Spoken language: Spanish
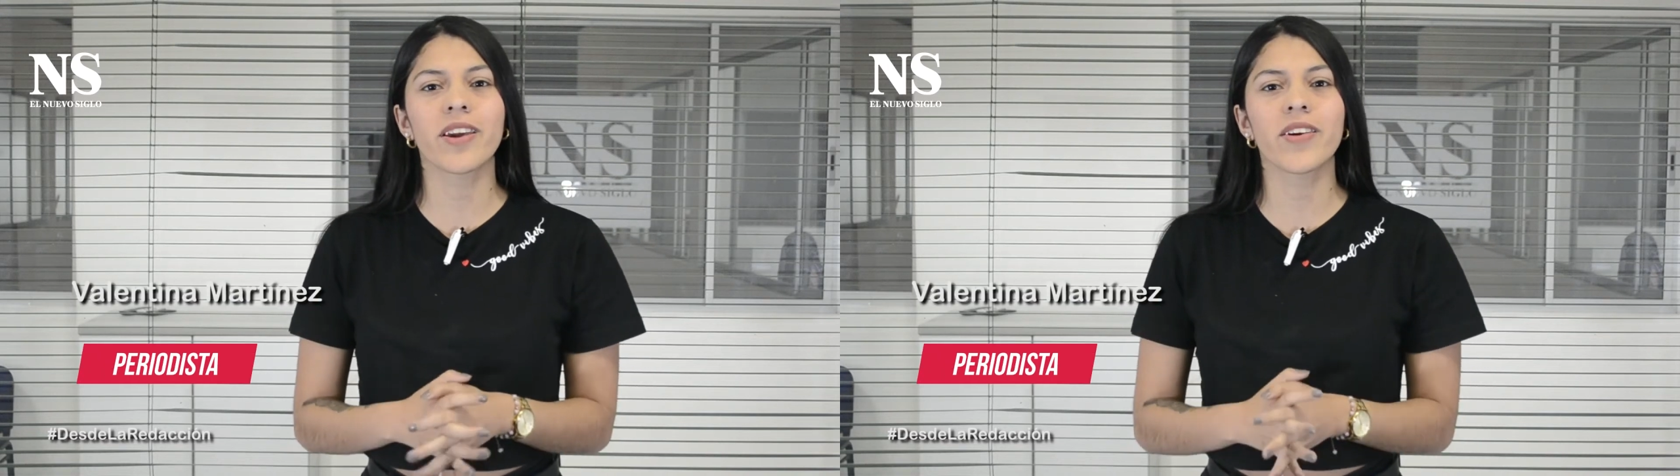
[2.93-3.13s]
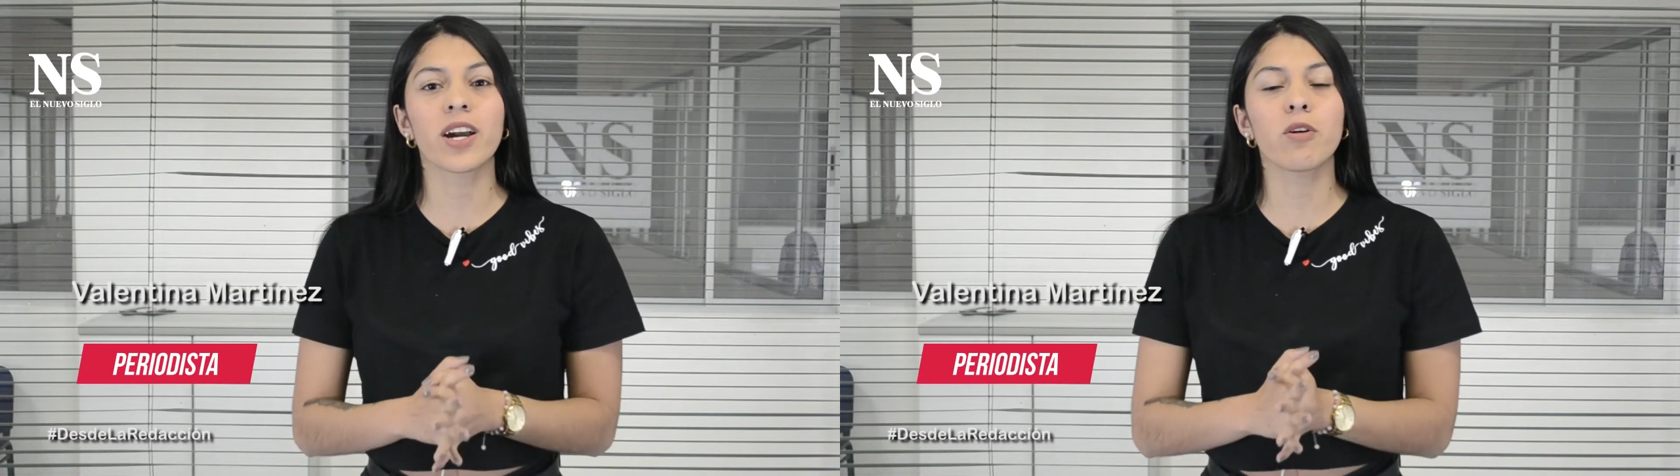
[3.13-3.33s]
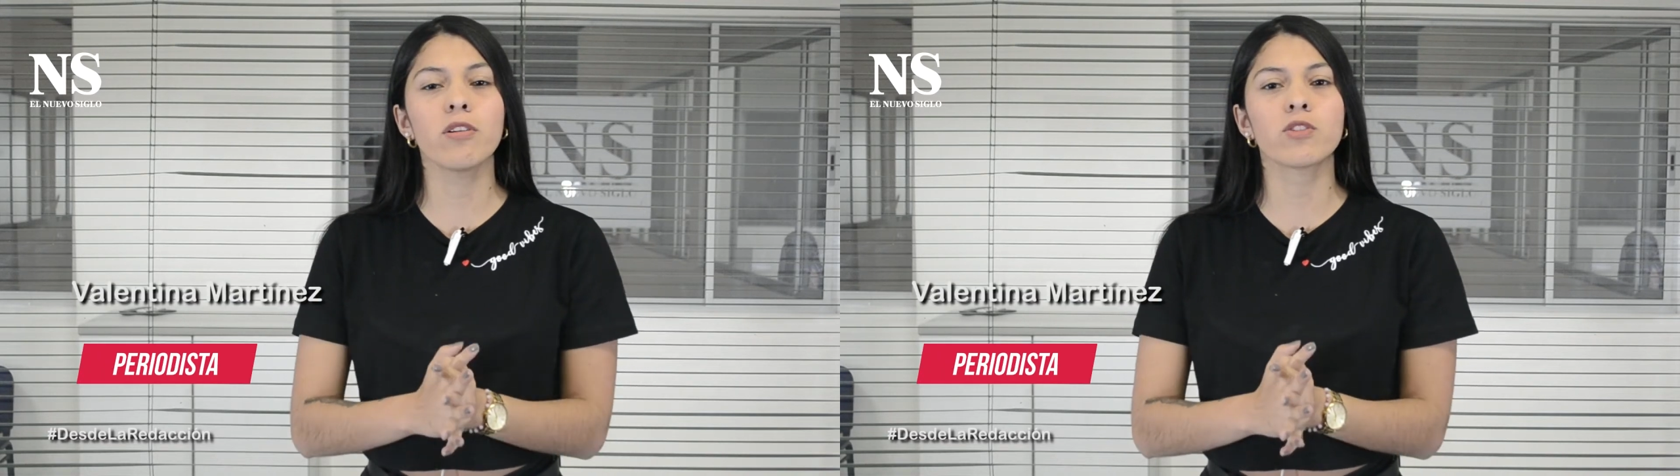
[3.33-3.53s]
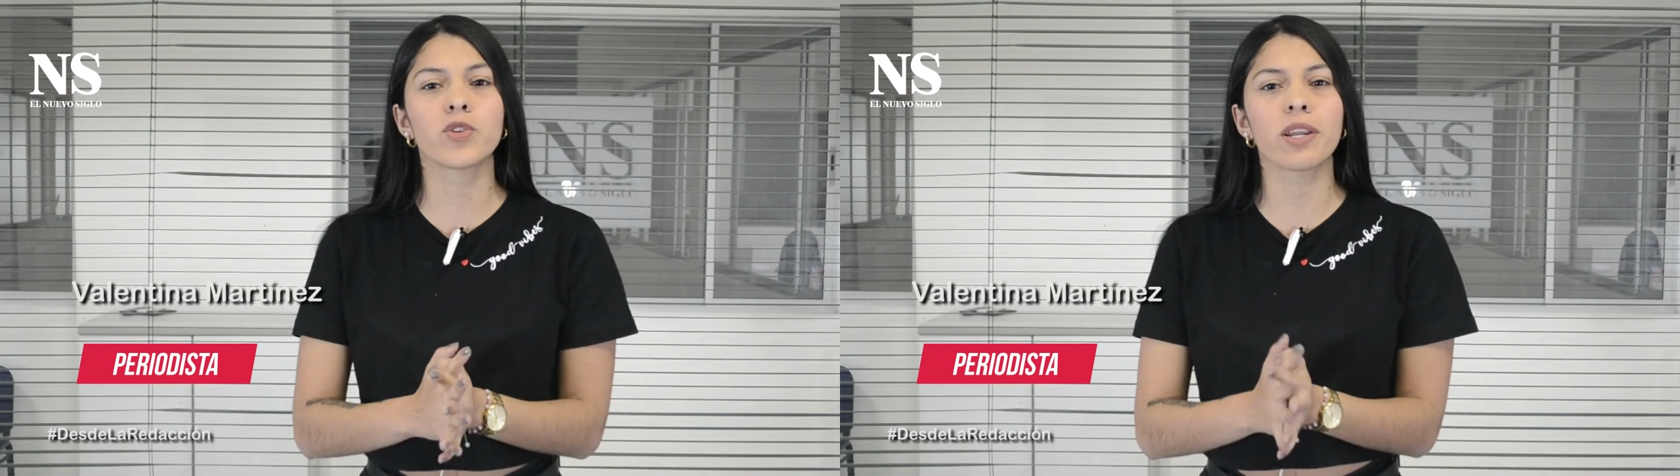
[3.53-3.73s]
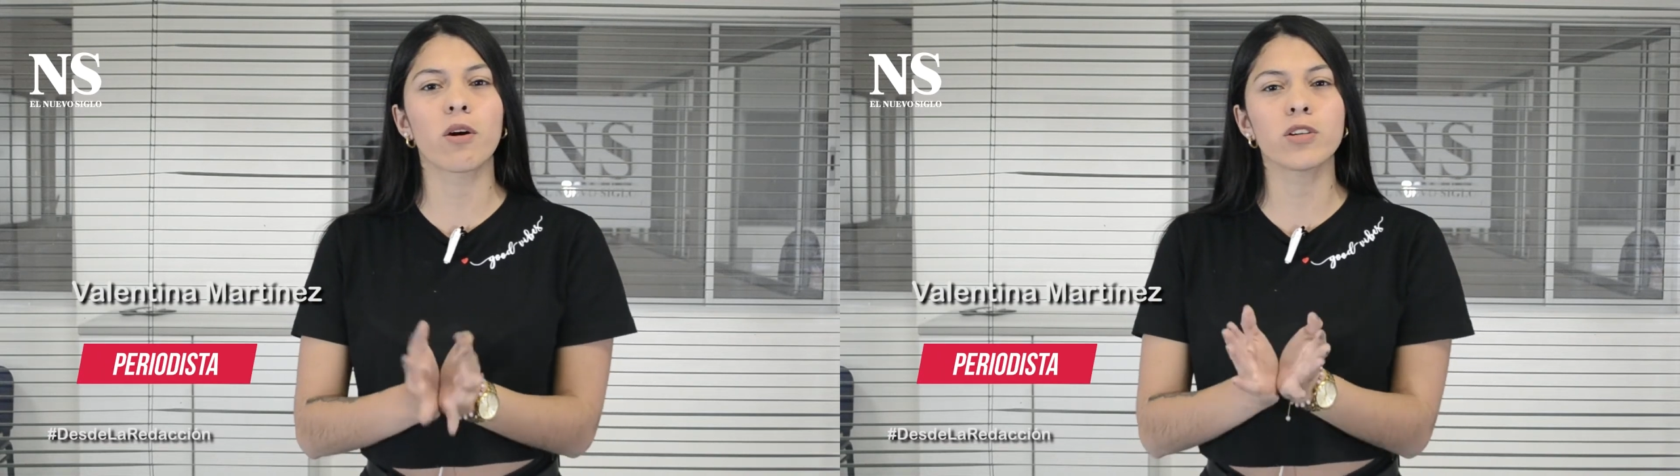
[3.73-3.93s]
deberá
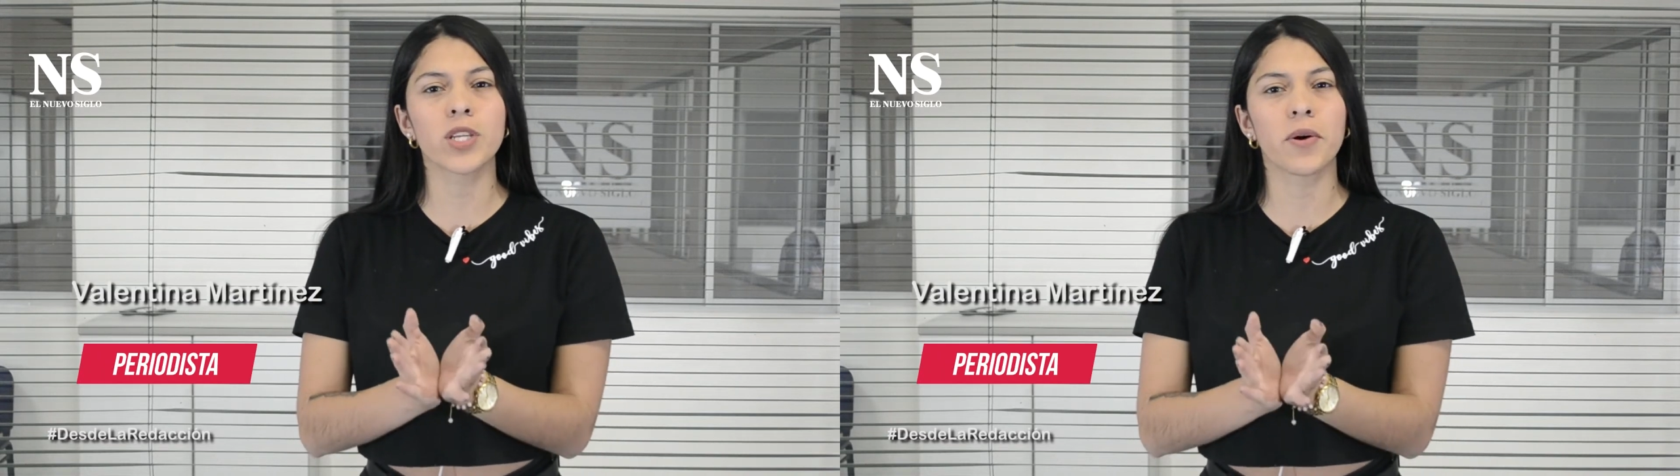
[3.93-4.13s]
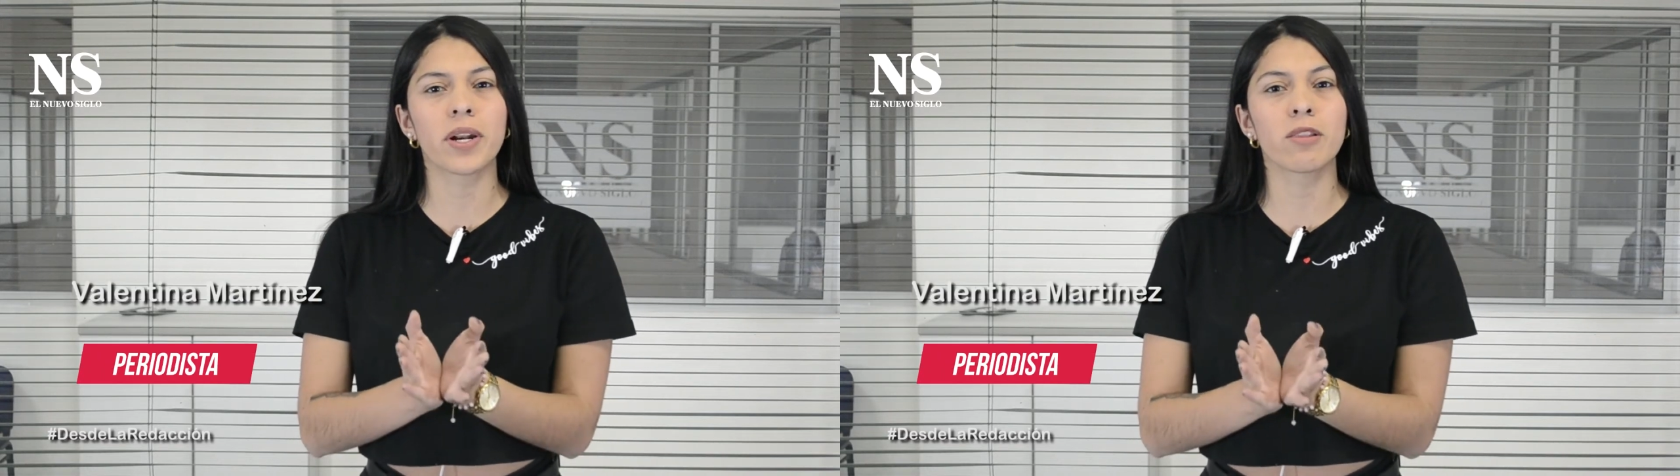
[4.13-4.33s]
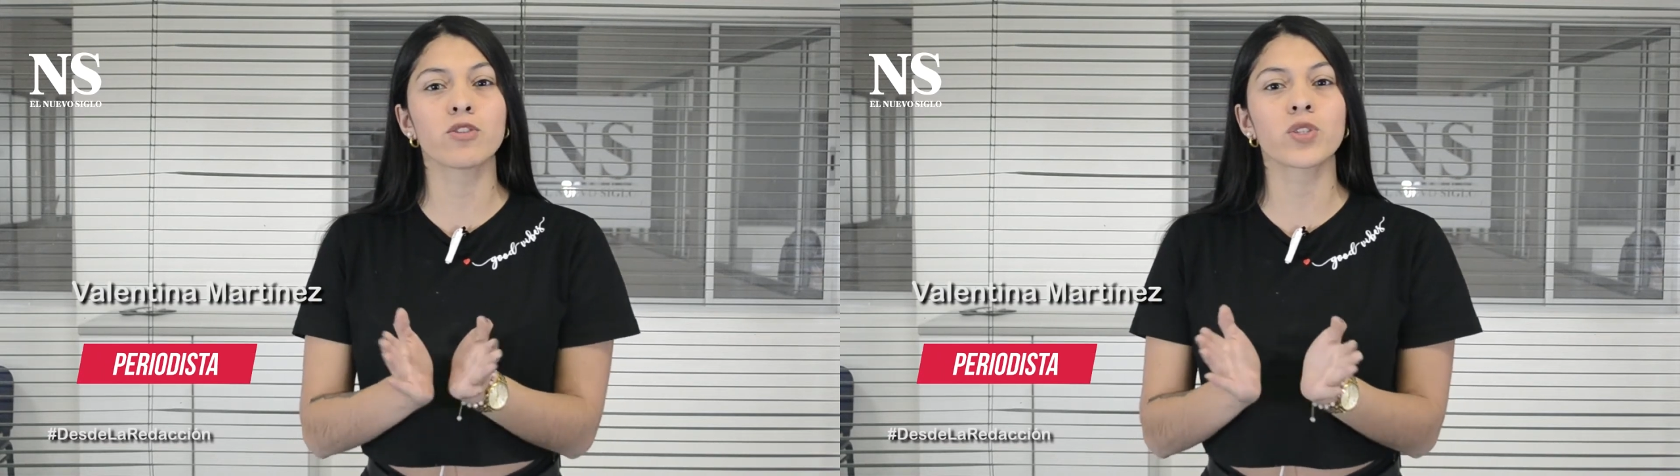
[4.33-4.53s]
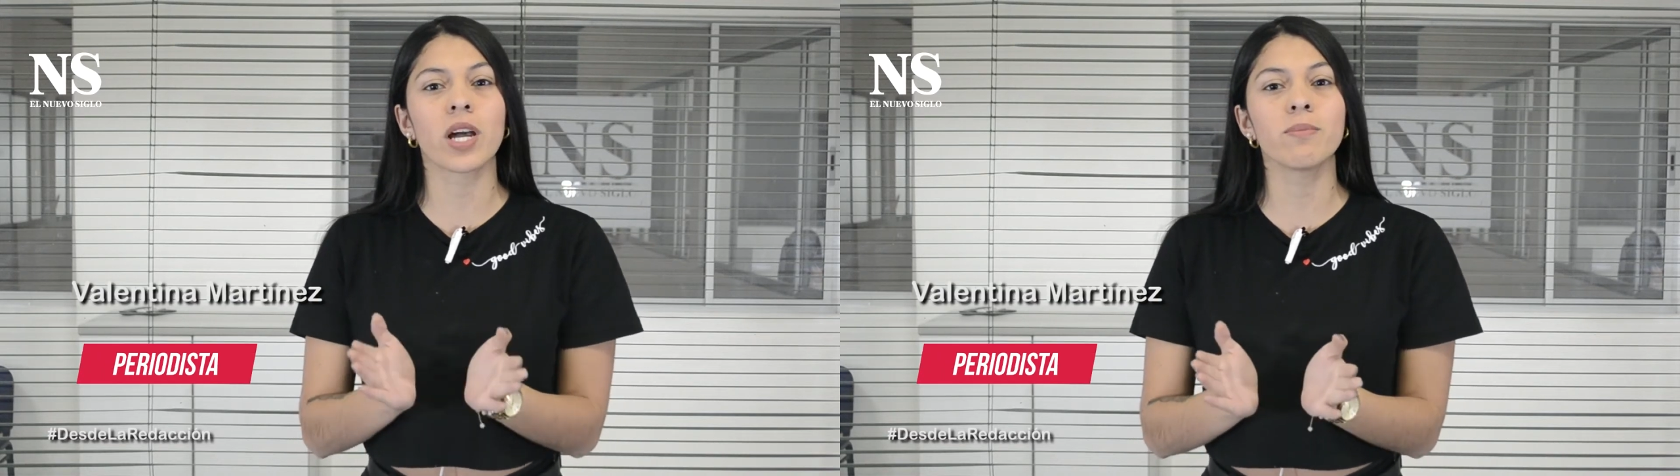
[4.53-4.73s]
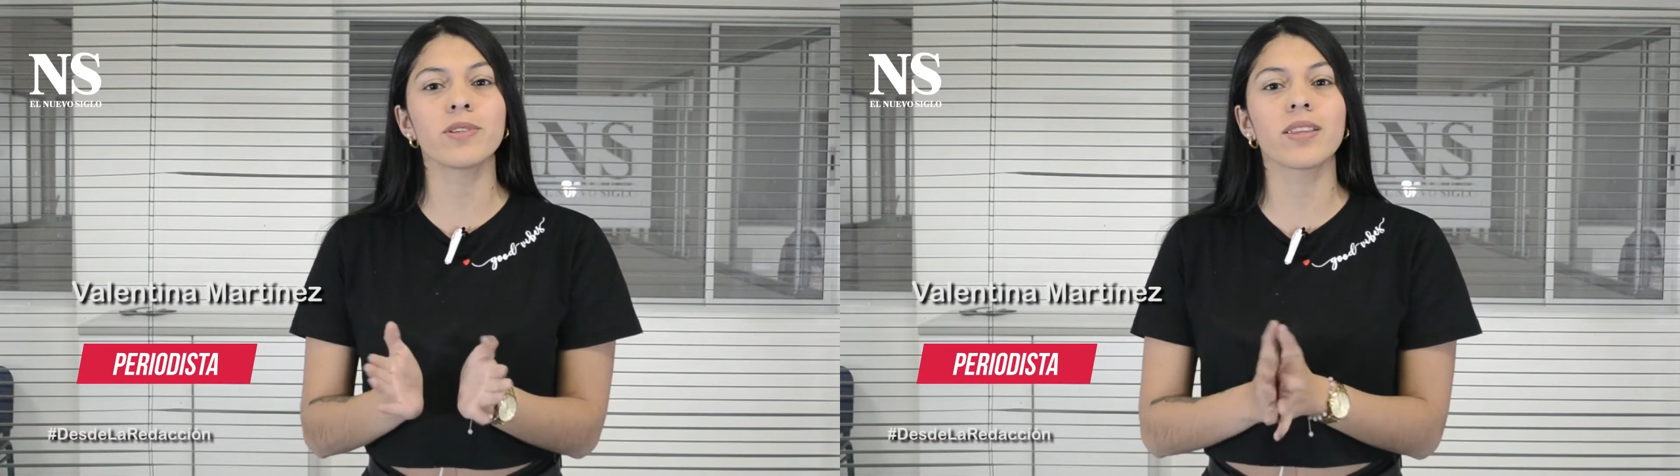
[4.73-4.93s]
conocer o saber los
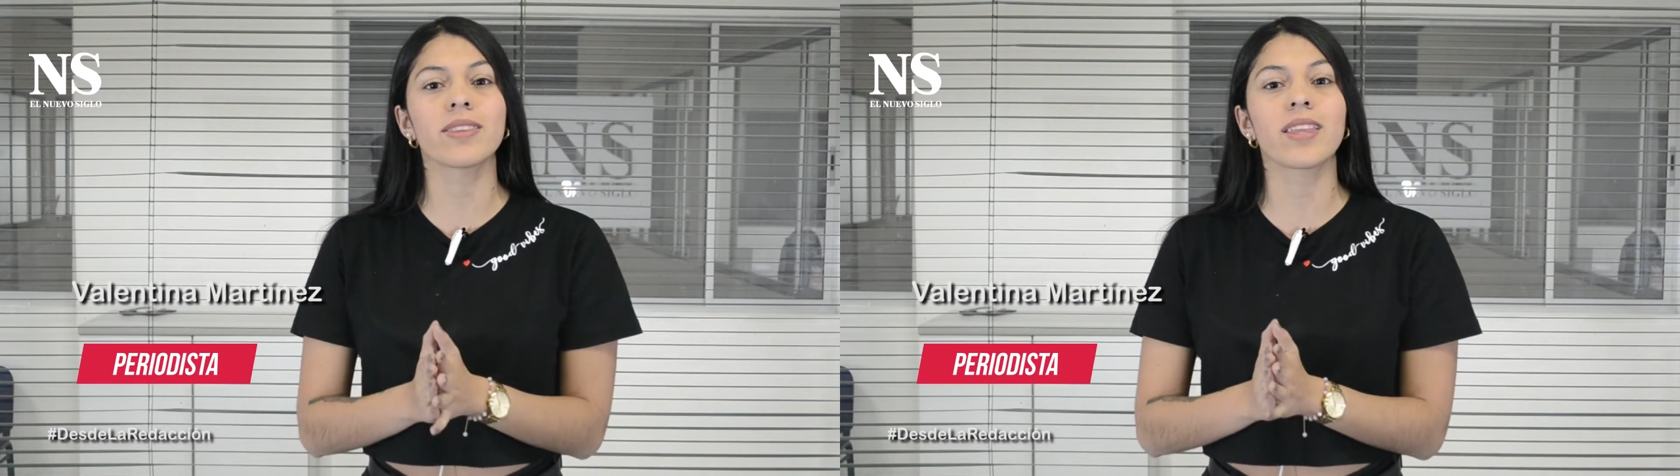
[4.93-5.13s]
cambios en